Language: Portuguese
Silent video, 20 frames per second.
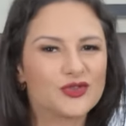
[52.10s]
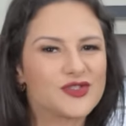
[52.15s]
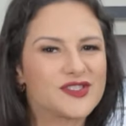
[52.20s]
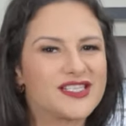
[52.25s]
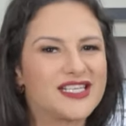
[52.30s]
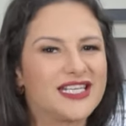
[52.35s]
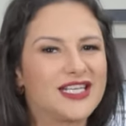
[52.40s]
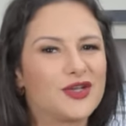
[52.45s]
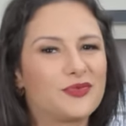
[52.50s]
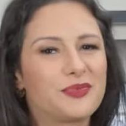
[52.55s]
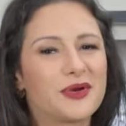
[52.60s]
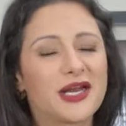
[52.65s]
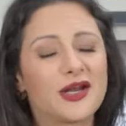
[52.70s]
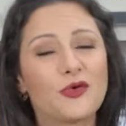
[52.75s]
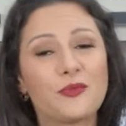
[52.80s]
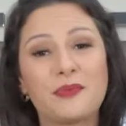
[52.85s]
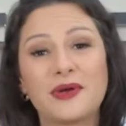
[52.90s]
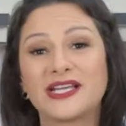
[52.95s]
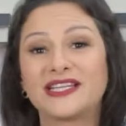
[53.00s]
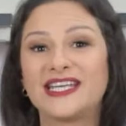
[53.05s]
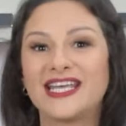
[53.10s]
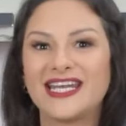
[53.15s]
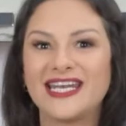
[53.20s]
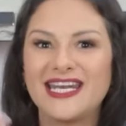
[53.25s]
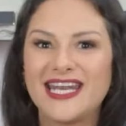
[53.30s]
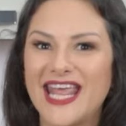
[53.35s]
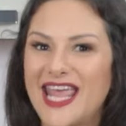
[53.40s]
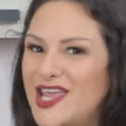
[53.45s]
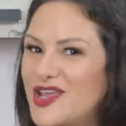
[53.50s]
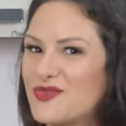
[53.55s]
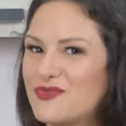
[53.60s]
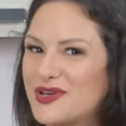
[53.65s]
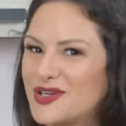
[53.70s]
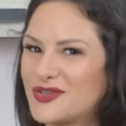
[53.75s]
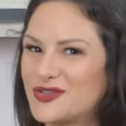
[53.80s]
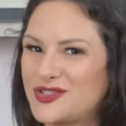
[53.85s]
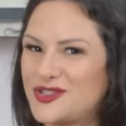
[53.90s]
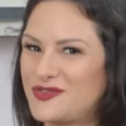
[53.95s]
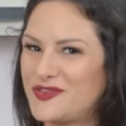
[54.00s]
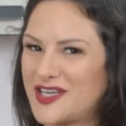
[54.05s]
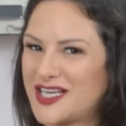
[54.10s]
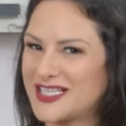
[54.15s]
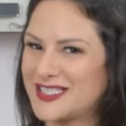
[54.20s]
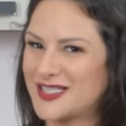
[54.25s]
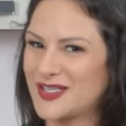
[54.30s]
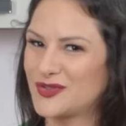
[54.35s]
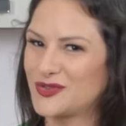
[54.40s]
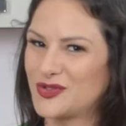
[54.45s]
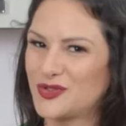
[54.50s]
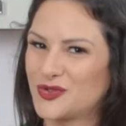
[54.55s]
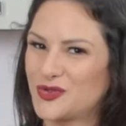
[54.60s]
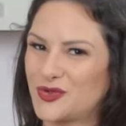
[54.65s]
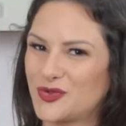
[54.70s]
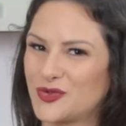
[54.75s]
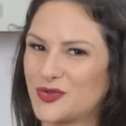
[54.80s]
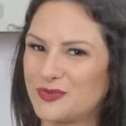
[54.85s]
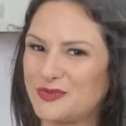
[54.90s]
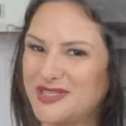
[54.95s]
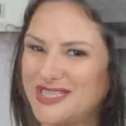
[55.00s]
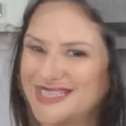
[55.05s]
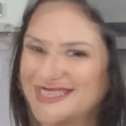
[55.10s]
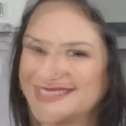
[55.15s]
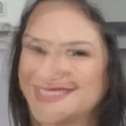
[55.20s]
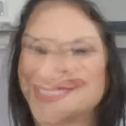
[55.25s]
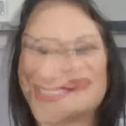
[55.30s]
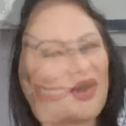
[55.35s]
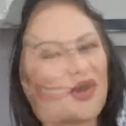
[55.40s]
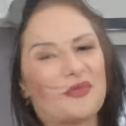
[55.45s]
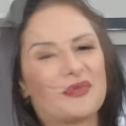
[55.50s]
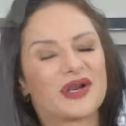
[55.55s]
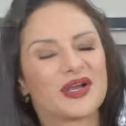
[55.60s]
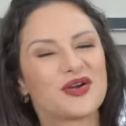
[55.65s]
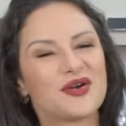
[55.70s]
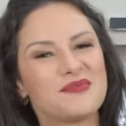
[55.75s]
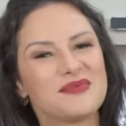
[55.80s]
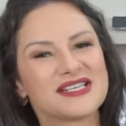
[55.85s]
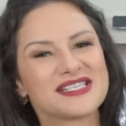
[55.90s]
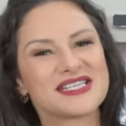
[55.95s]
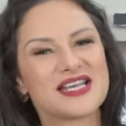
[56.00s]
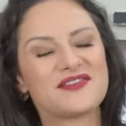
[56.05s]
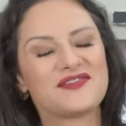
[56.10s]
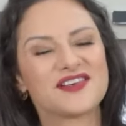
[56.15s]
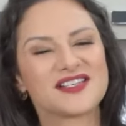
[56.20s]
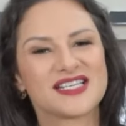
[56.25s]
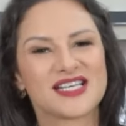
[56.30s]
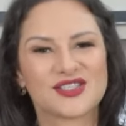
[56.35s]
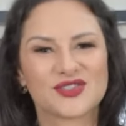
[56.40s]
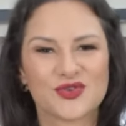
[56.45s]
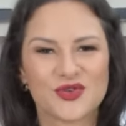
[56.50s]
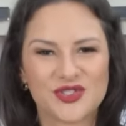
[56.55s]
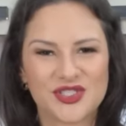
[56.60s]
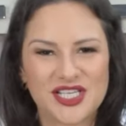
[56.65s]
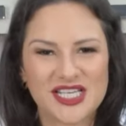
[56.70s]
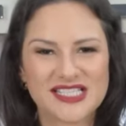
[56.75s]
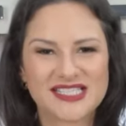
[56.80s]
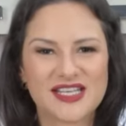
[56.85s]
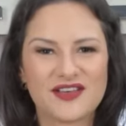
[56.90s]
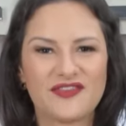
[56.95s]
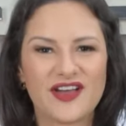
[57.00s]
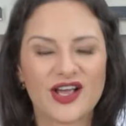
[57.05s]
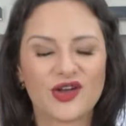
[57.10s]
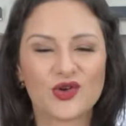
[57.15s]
o sininho para não perder nenhuma notificação do YouTube. Bom, para começar a fazer as coxinhas, você vai